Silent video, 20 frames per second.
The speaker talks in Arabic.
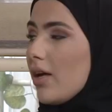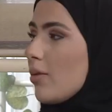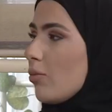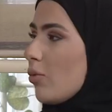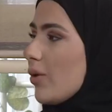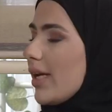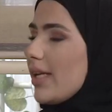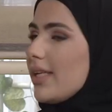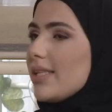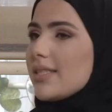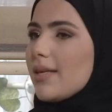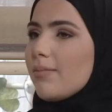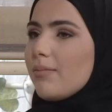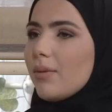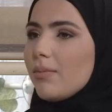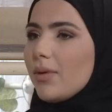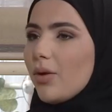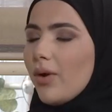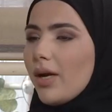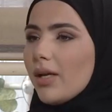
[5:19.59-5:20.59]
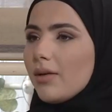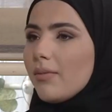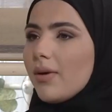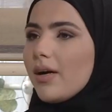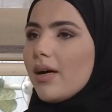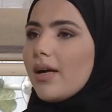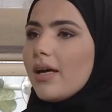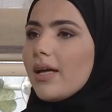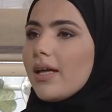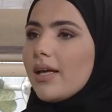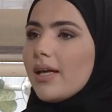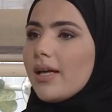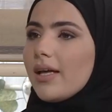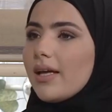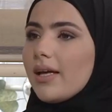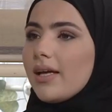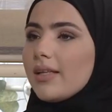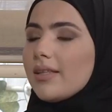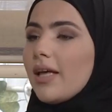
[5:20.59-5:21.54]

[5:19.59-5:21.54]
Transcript: ممكن يسبب نوعا ما آه،